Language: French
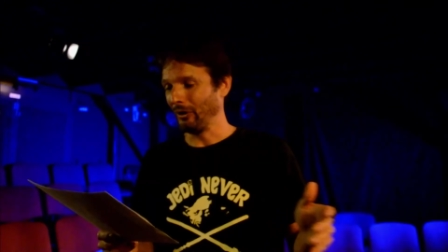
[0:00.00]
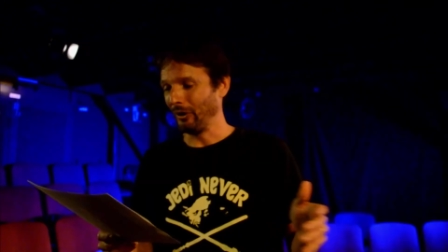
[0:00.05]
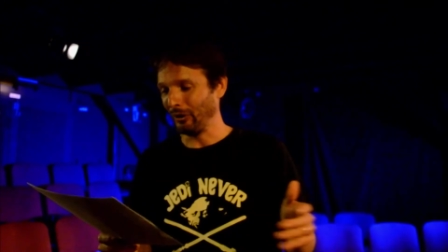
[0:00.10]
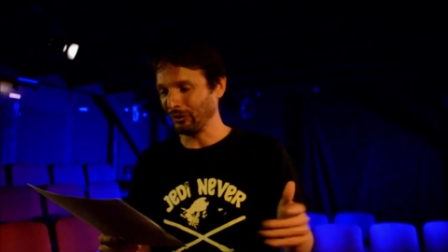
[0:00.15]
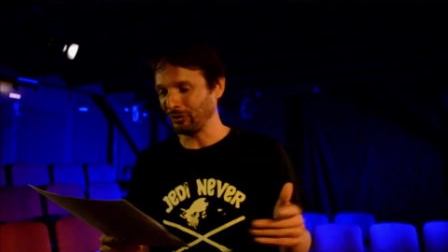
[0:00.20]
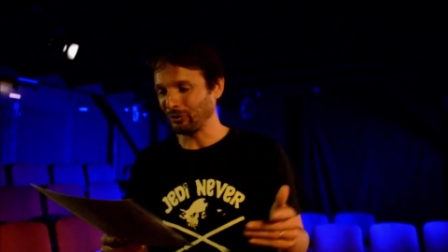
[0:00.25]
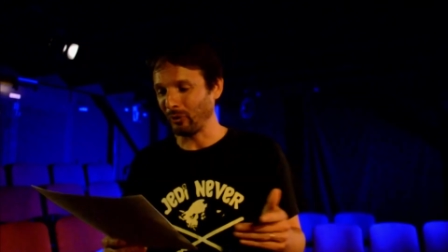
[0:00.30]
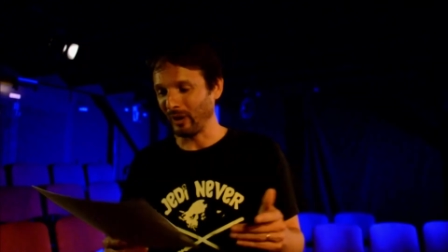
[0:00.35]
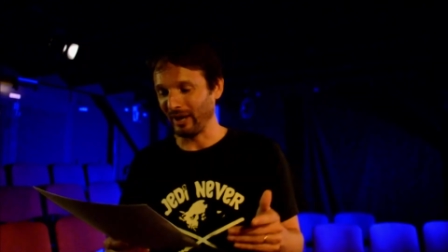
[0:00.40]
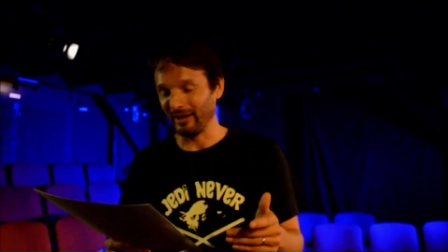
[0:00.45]

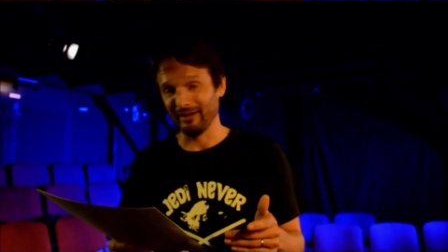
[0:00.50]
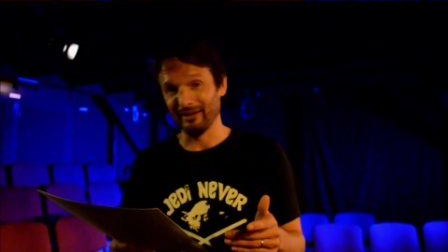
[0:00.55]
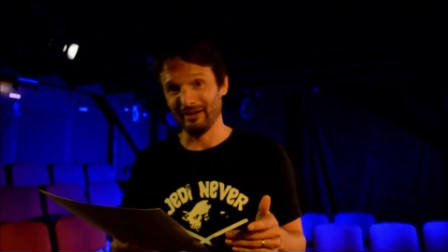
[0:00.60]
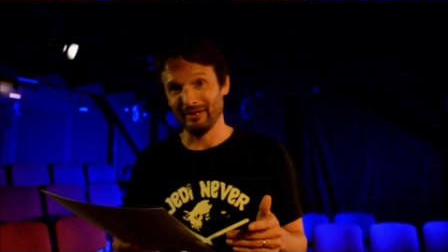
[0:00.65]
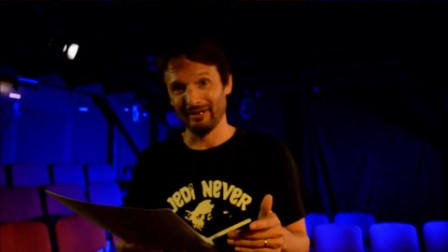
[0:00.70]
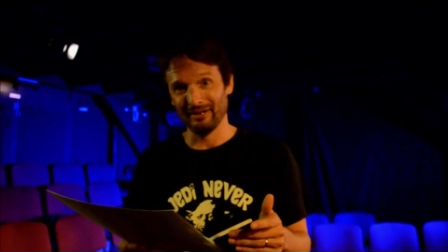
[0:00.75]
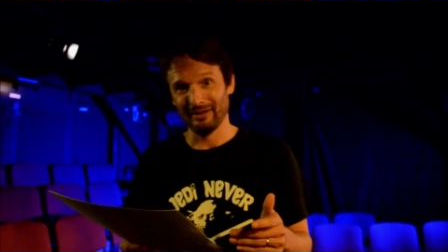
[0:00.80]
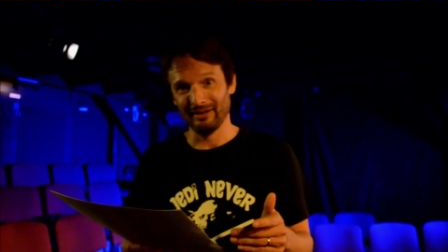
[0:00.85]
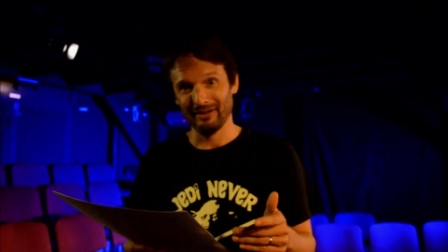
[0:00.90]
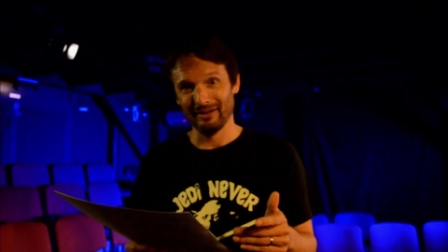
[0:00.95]
Antoine.
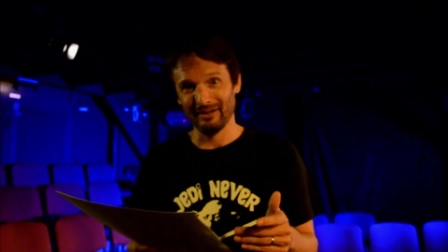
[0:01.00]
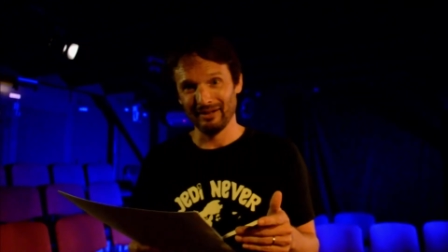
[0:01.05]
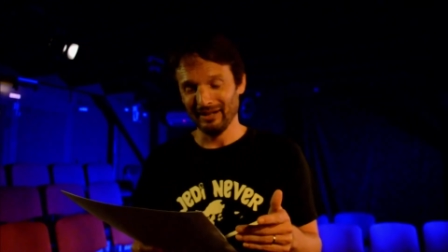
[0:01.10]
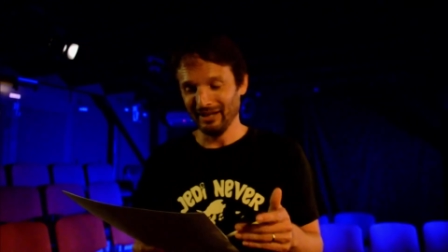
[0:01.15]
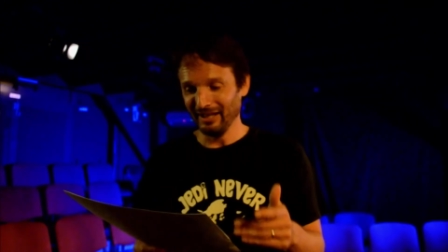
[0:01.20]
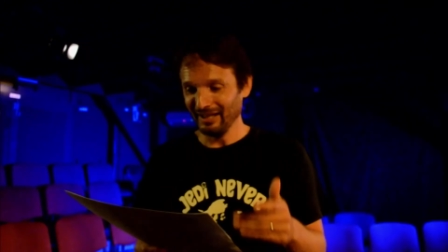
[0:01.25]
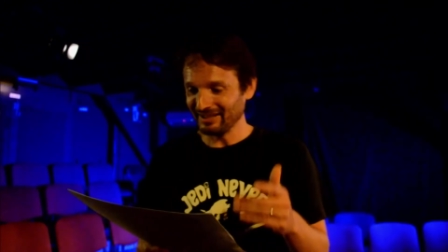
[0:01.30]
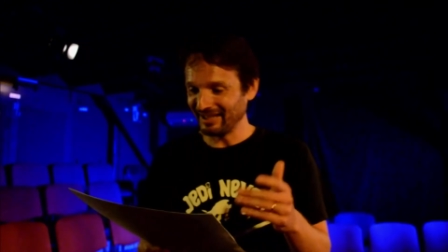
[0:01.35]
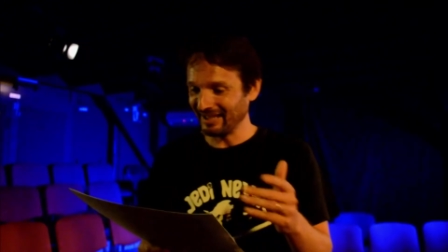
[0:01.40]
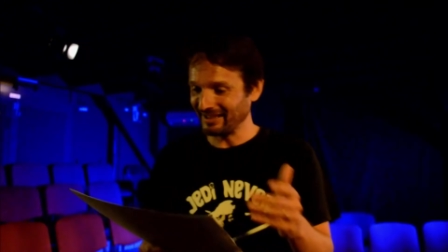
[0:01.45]

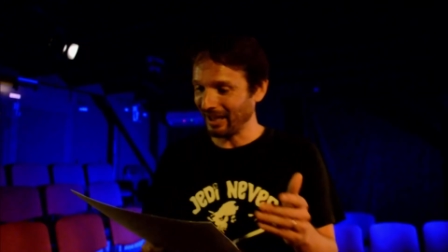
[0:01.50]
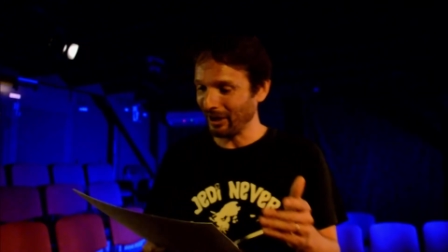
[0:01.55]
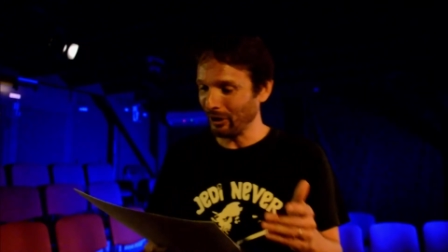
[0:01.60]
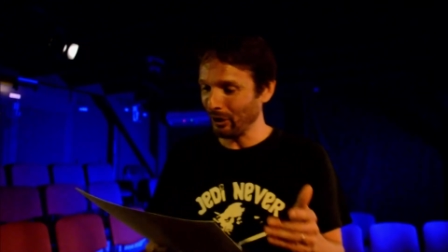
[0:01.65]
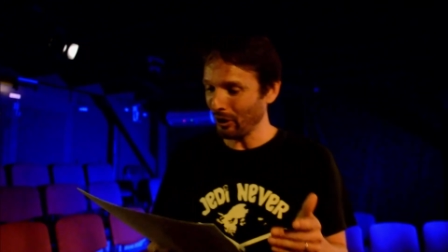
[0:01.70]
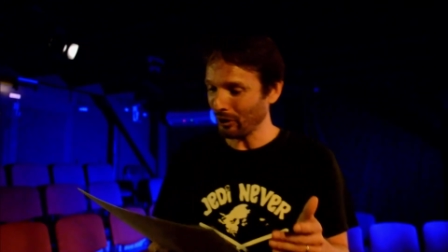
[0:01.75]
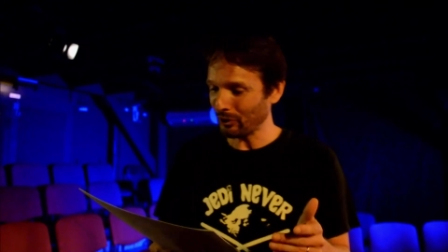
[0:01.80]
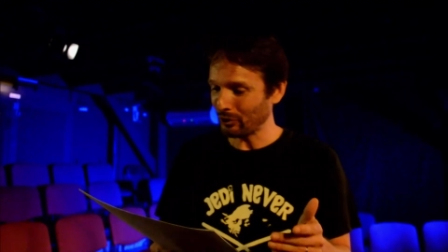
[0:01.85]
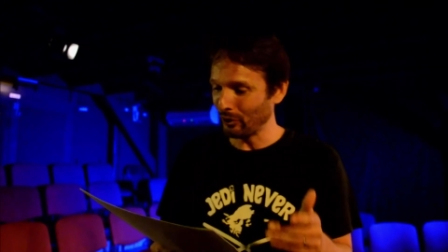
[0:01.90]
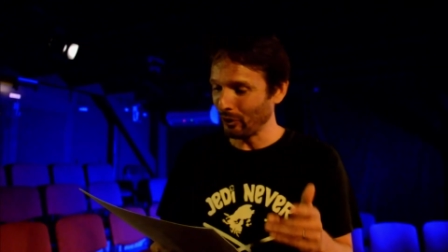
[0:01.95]
C'est
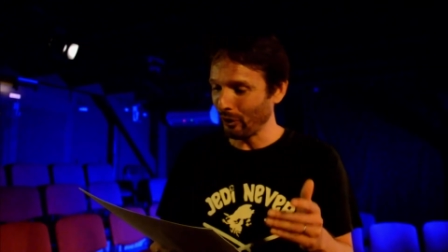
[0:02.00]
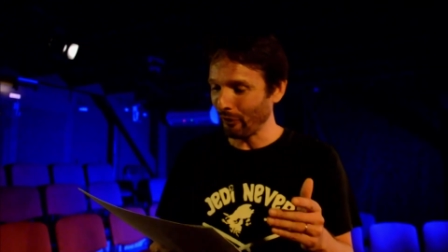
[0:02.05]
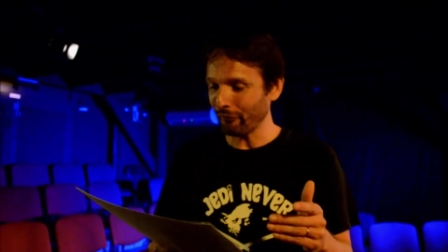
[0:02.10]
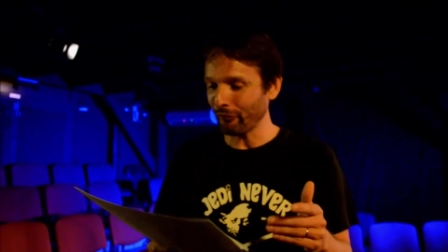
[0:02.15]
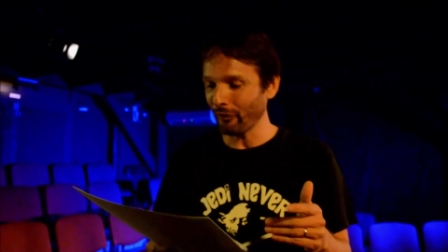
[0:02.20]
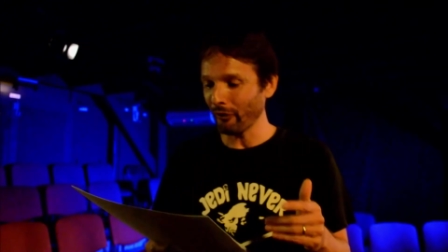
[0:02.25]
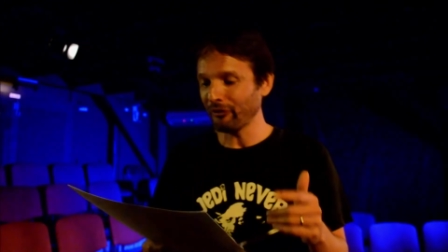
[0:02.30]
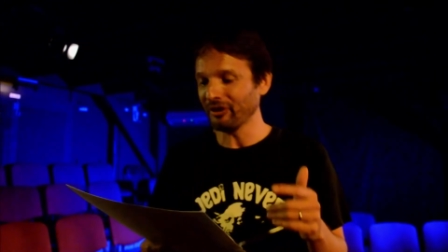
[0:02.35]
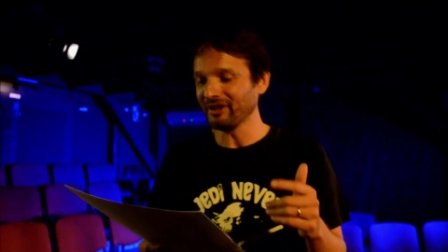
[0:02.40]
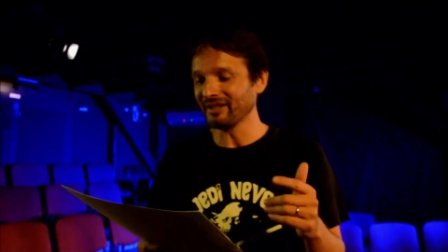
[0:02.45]
alors que
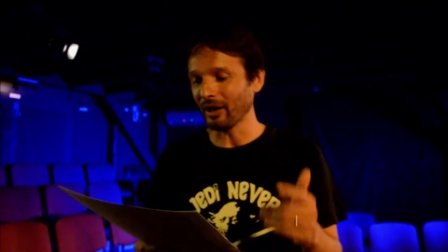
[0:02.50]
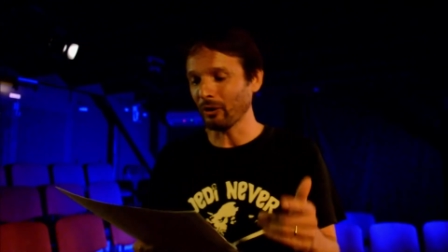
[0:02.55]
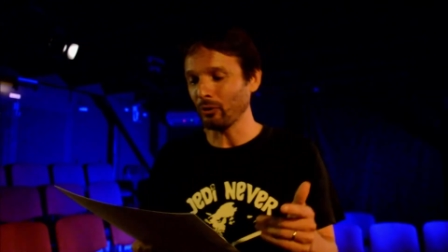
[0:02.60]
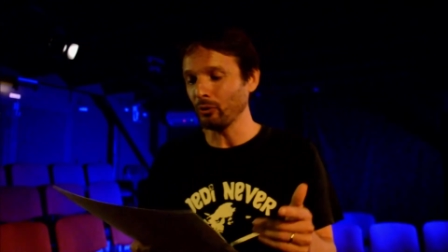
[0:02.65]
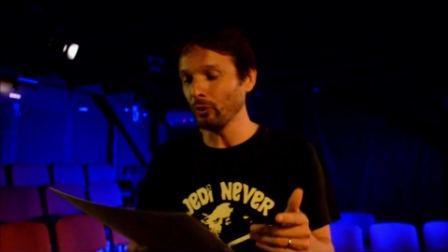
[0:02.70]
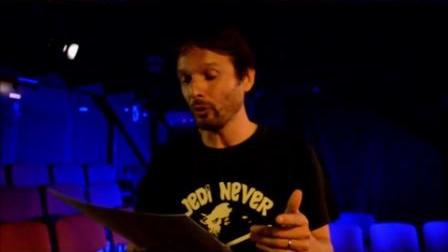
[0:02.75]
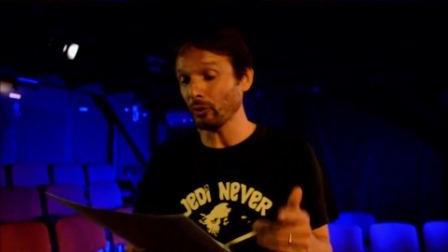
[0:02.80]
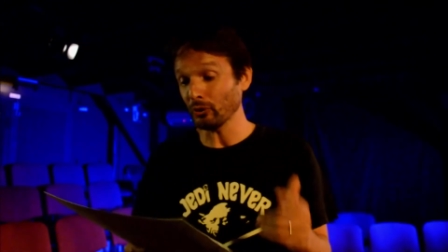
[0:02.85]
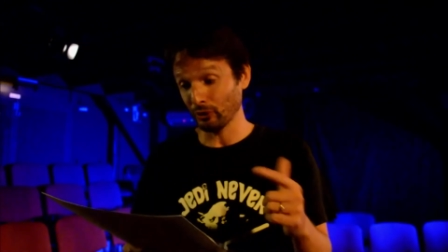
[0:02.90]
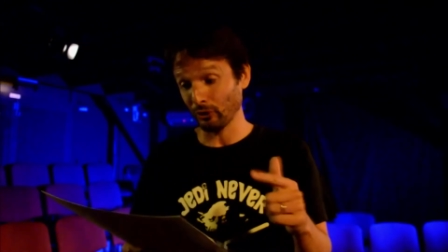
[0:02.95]
l'enfant fit un
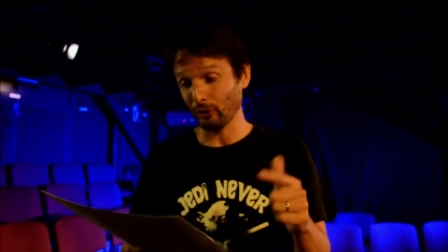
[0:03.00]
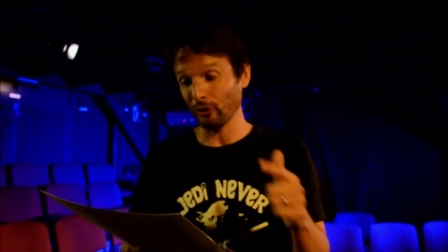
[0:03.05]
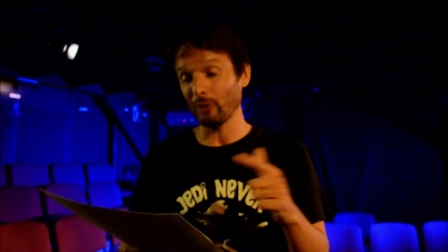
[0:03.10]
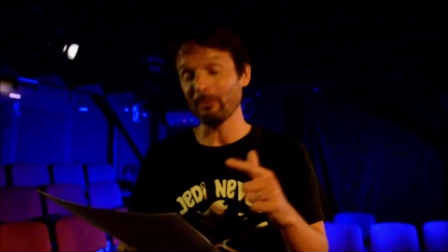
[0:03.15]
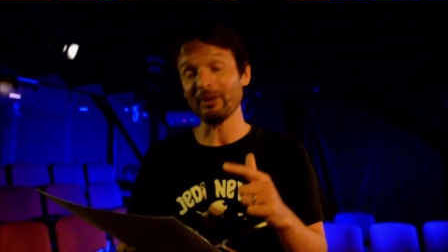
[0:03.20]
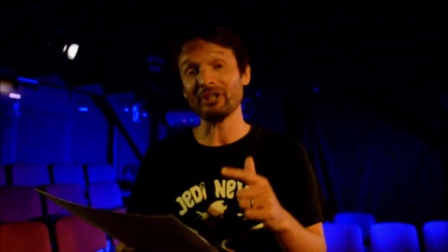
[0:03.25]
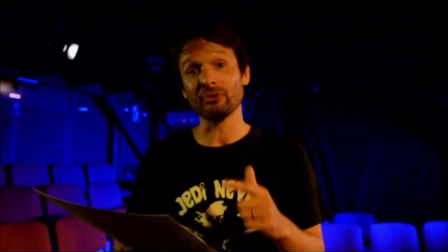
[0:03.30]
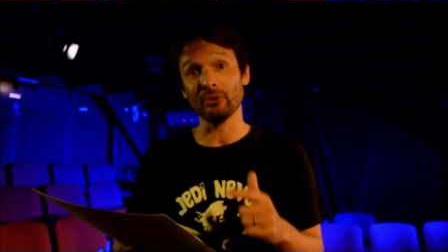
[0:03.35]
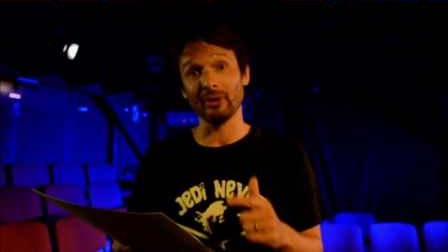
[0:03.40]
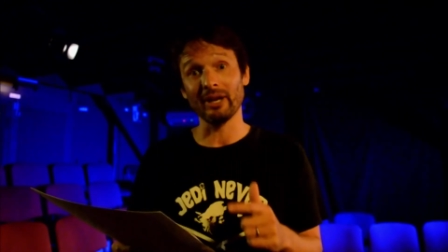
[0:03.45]
cours sur
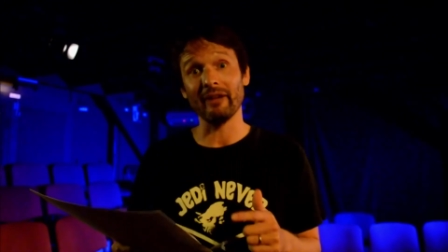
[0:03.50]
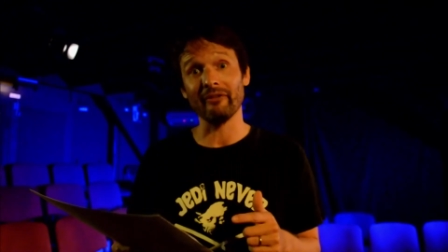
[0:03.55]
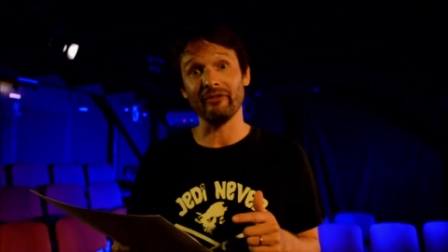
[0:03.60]
l'homme et sur la